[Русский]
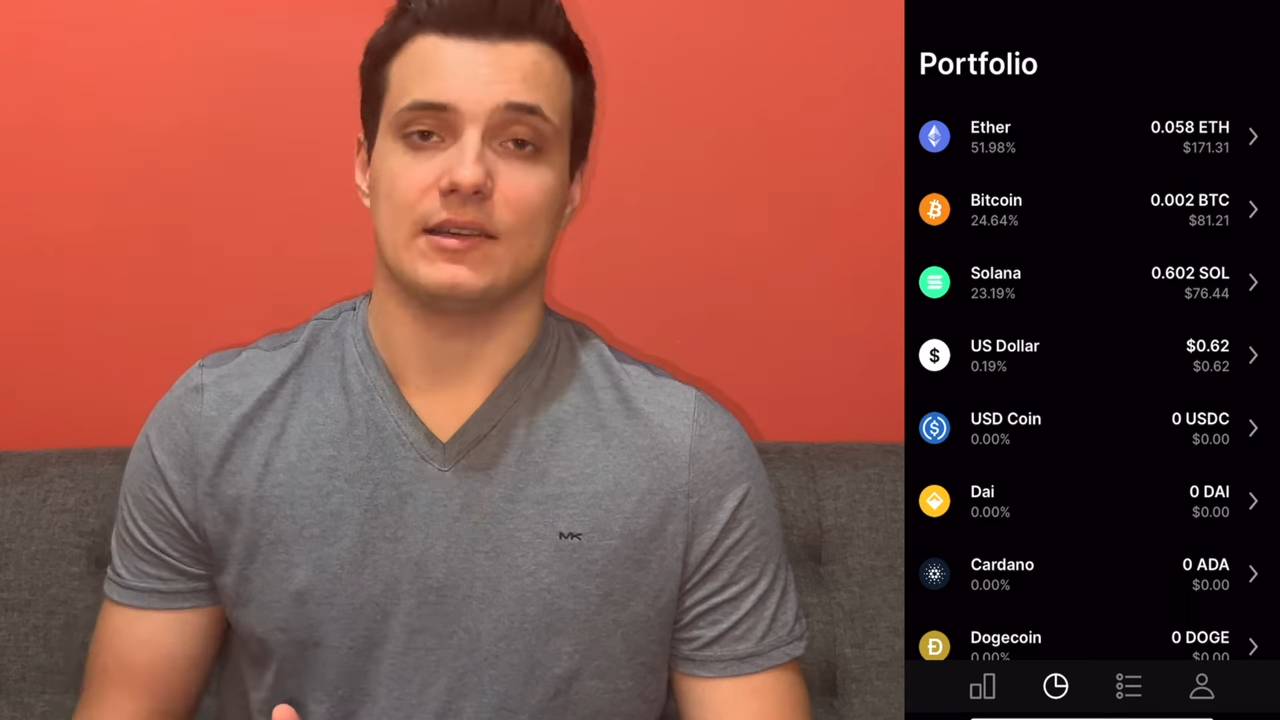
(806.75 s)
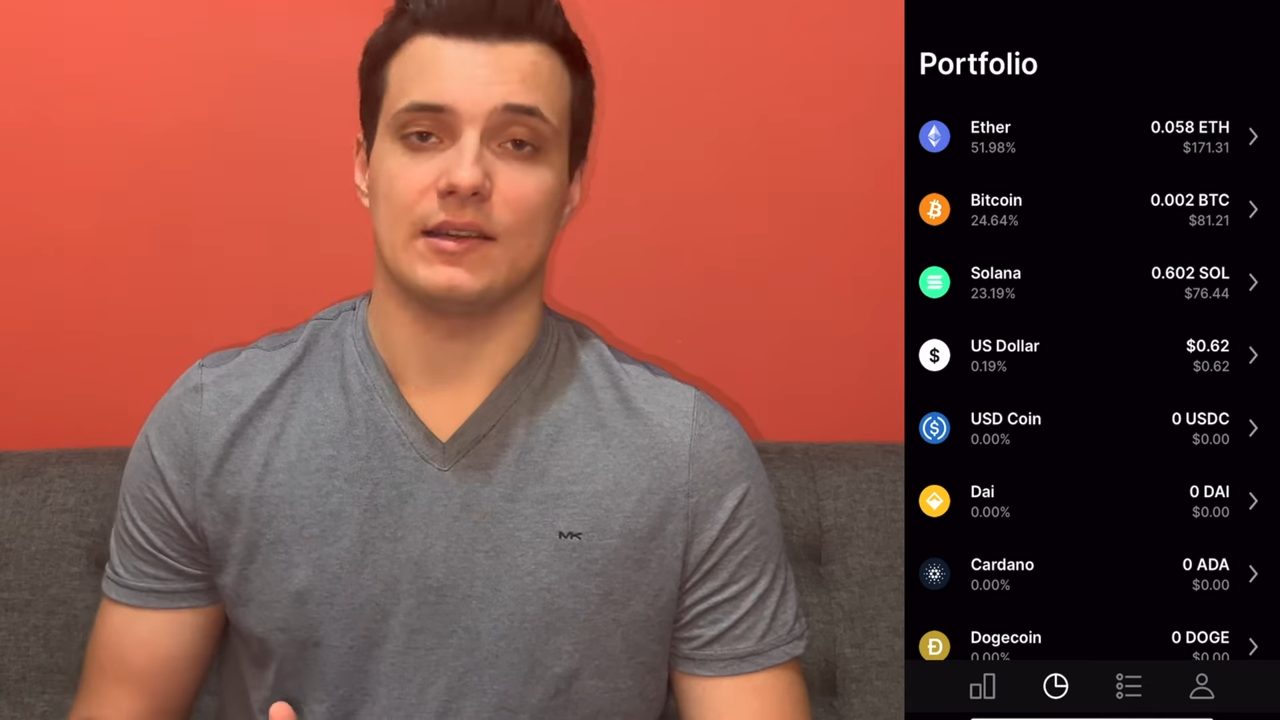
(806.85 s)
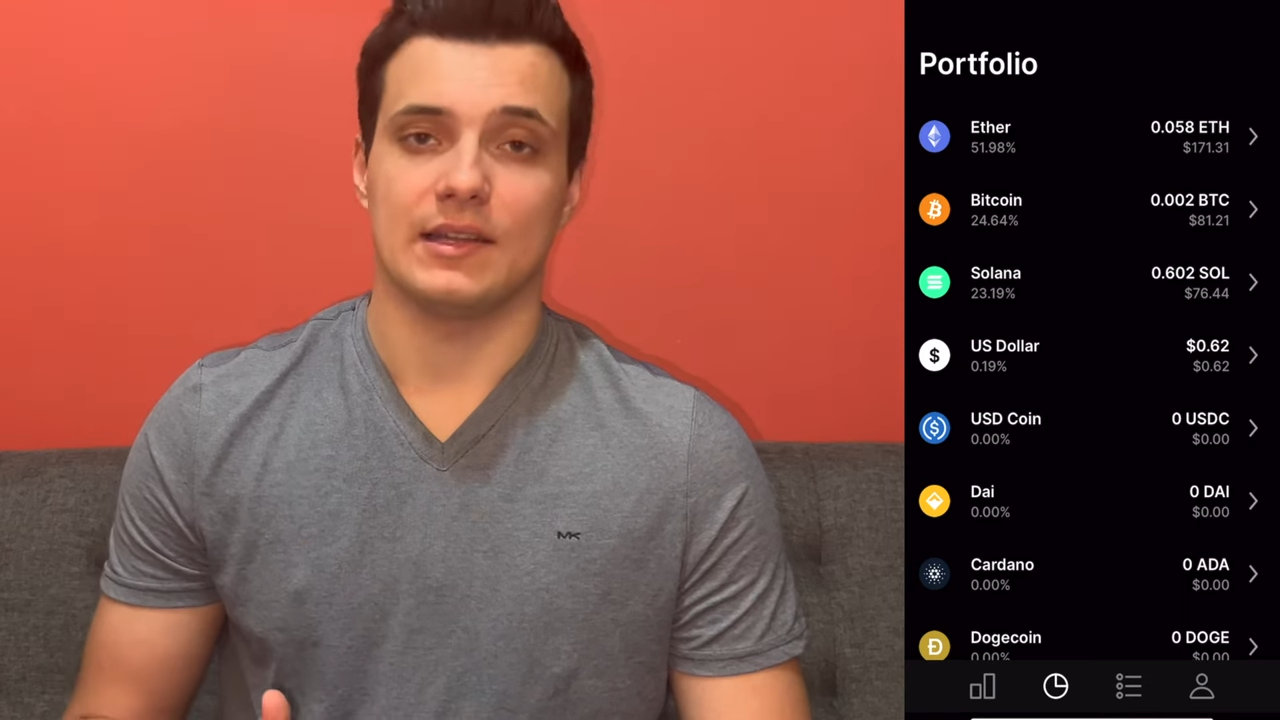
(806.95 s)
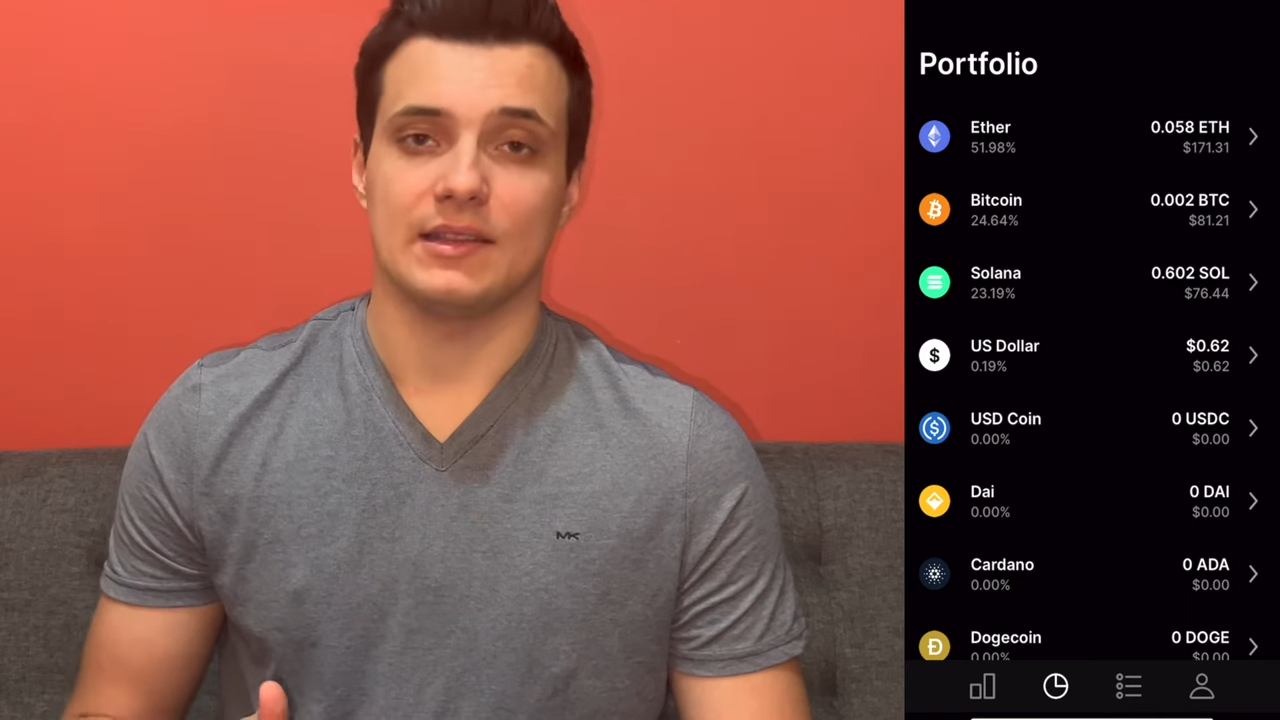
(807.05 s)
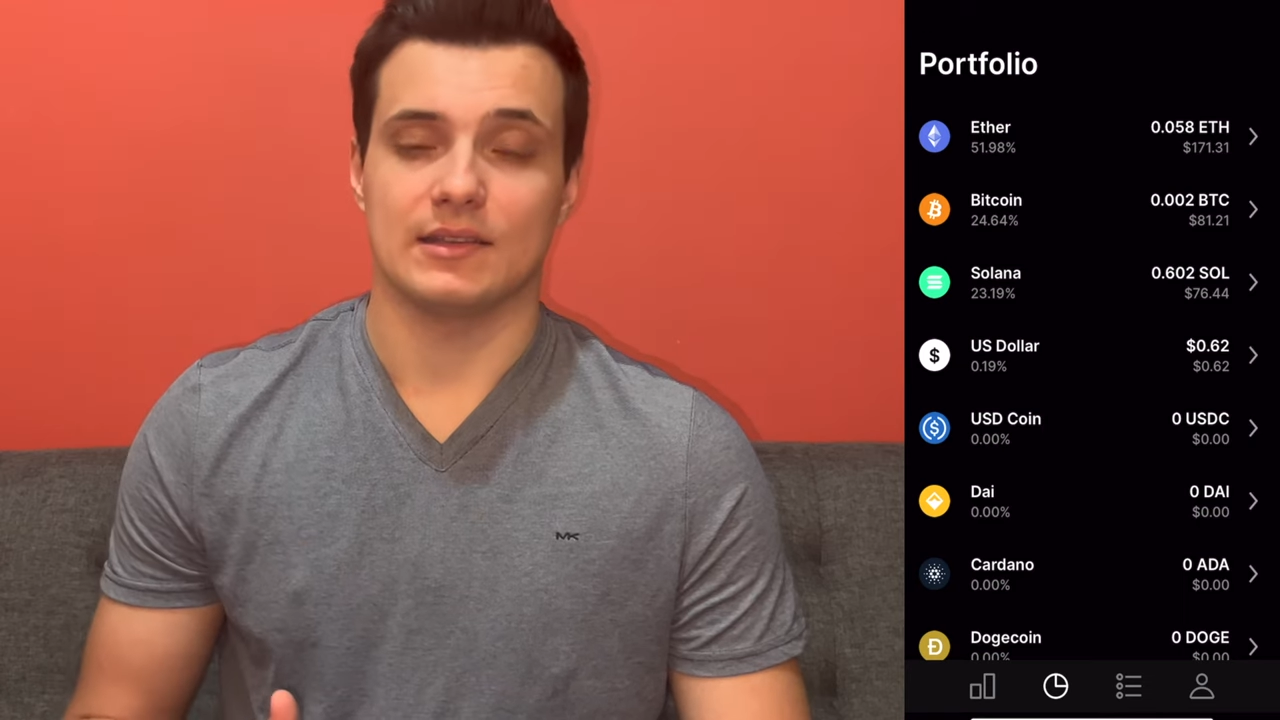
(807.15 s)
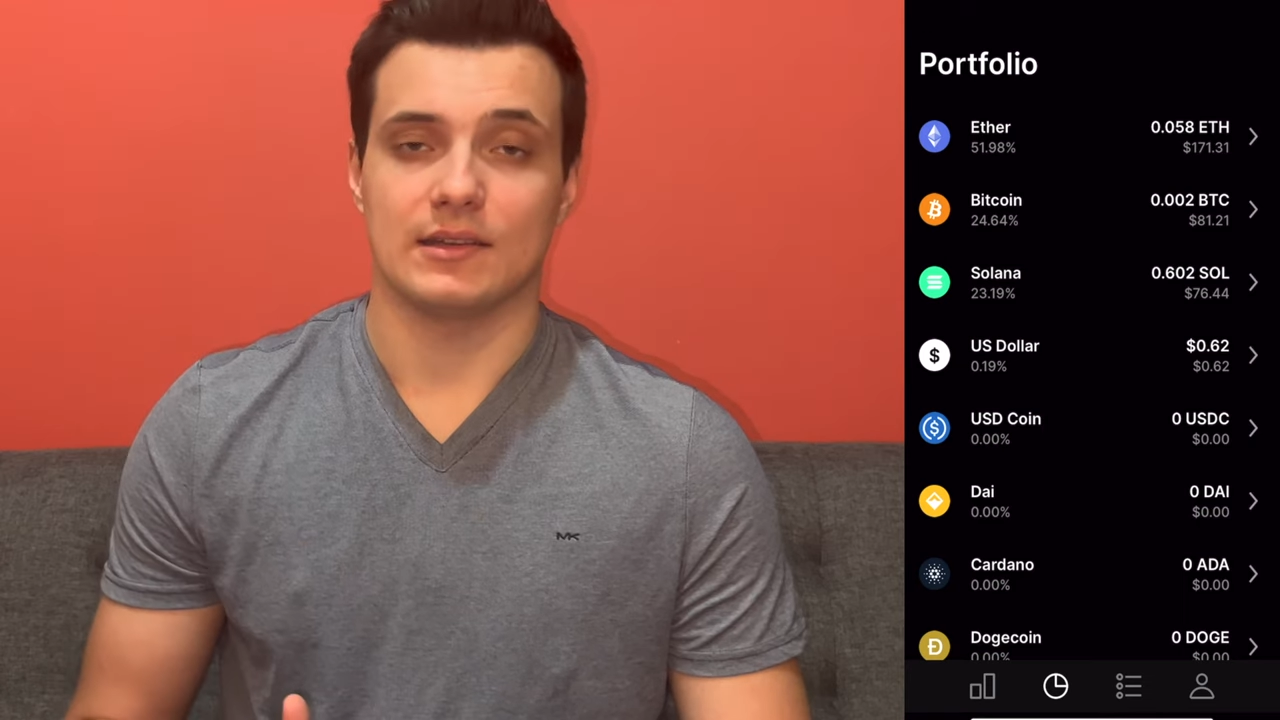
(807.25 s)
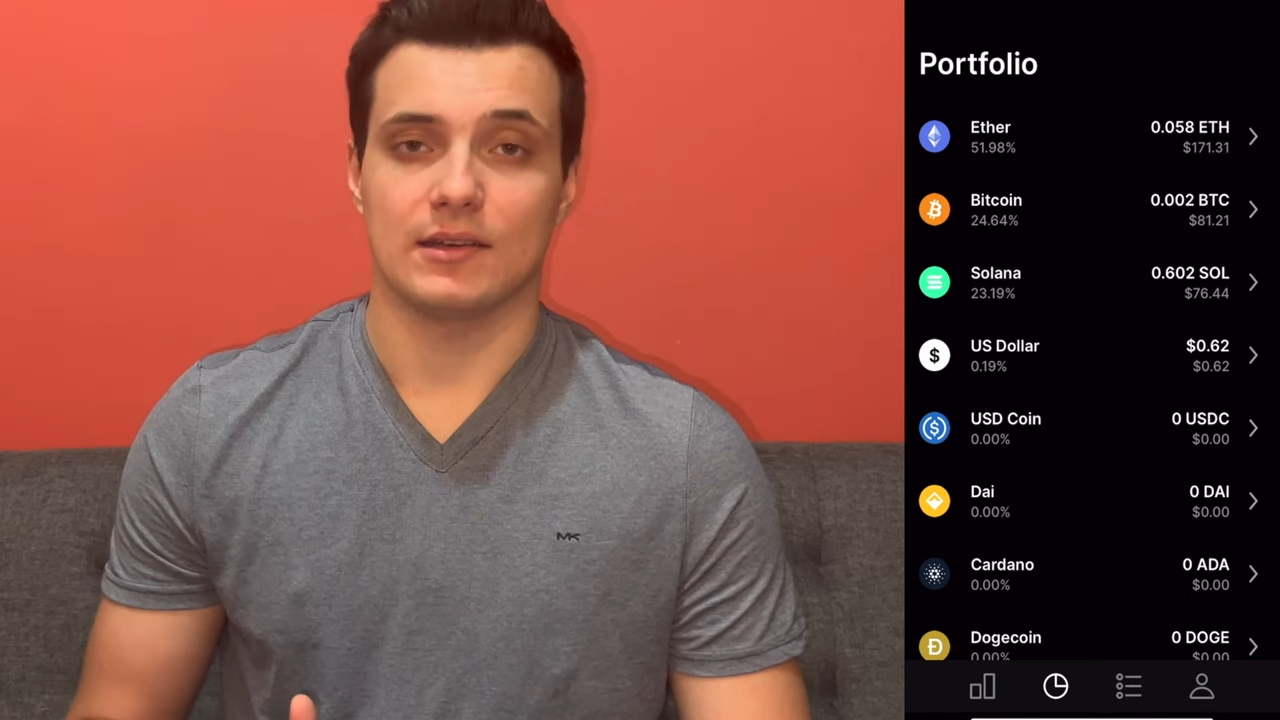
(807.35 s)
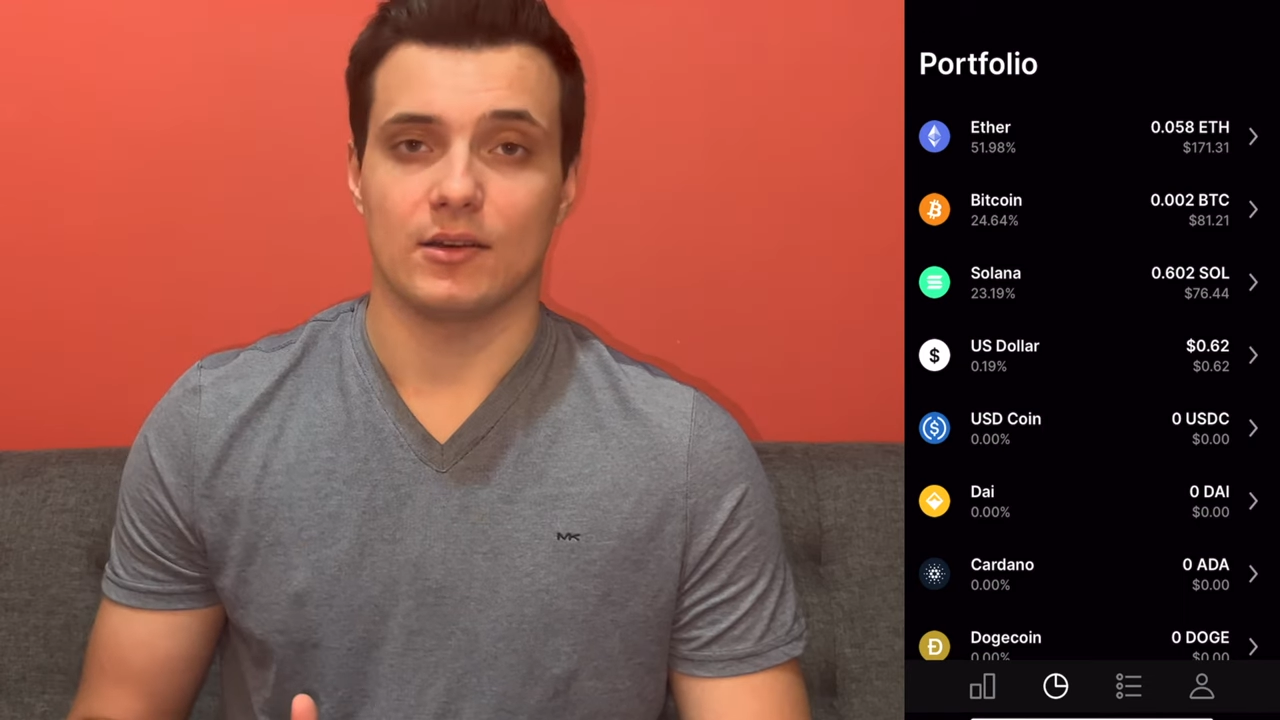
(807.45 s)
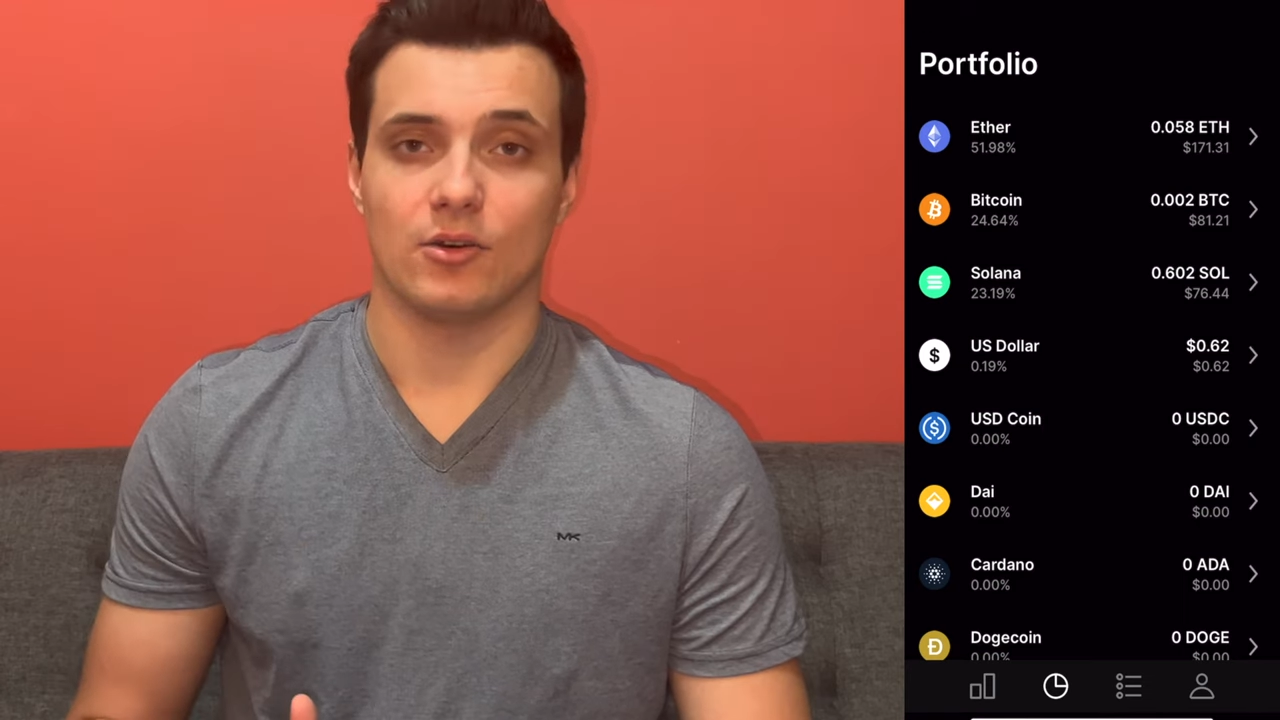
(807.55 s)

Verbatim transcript: это